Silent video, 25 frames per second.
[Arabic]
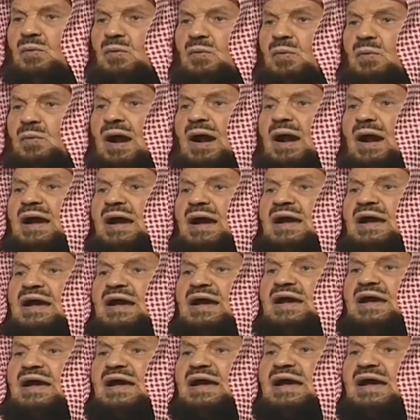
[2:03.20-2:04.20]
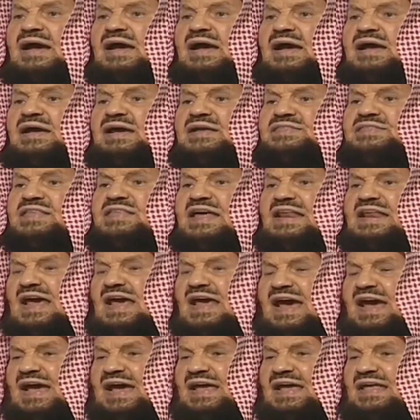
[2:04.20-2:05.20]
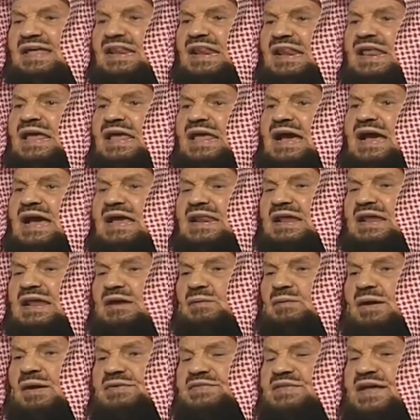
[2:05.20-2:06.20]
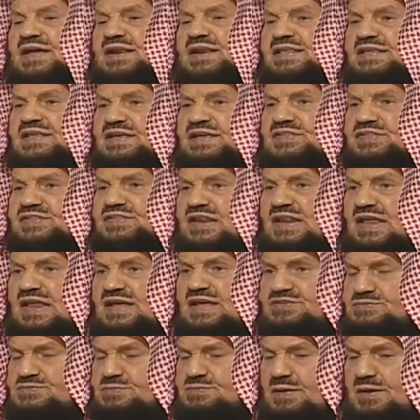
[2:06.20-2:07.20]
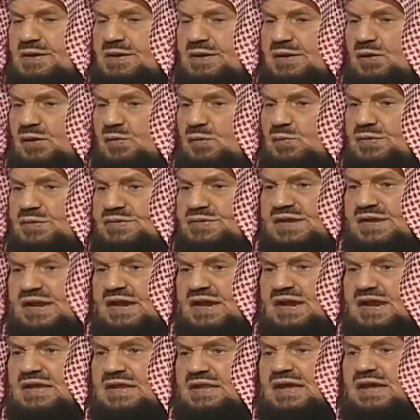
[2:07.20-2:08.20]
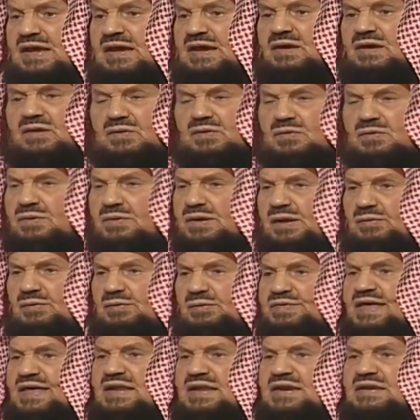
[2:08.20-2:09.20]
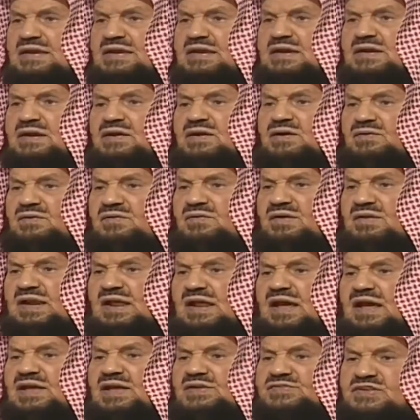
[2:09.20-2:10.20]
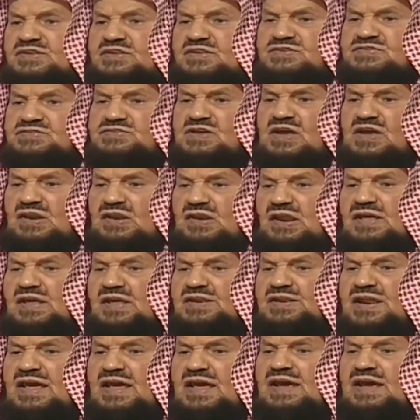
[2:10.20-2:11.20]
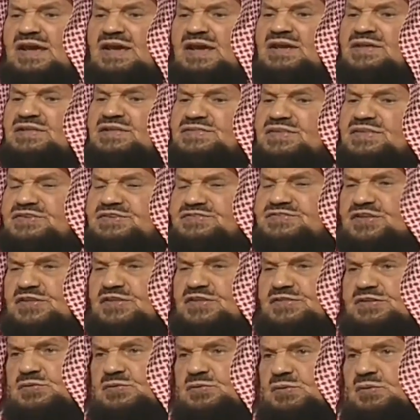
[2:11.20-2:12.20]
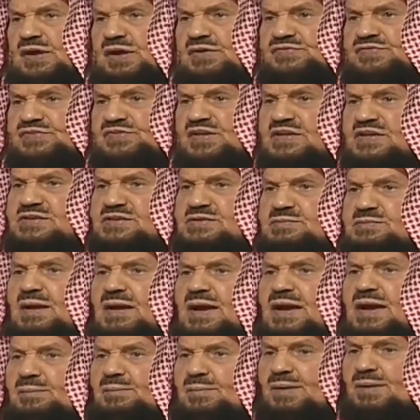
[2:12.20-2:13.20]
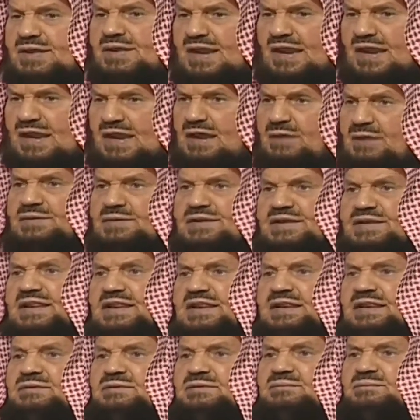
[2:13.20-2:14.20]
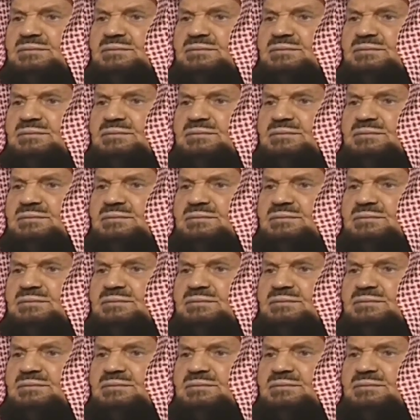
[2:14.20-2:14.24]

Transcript: ودلائل على وحدانية الله سبحانه وتعالى ونحو ذلك نعم. فالحاصل إن شاء الله أنها تستطيع أن تجمع بين الأمرين